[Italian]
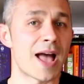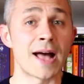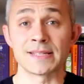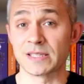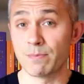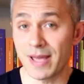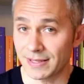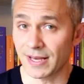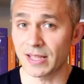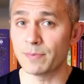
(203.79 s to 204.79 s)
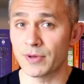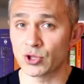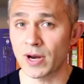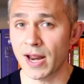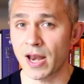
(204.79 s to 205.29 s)
a smettere di
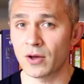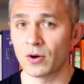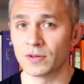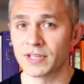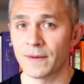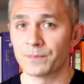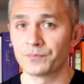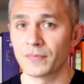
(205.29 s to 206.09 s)
peggiorare le cose,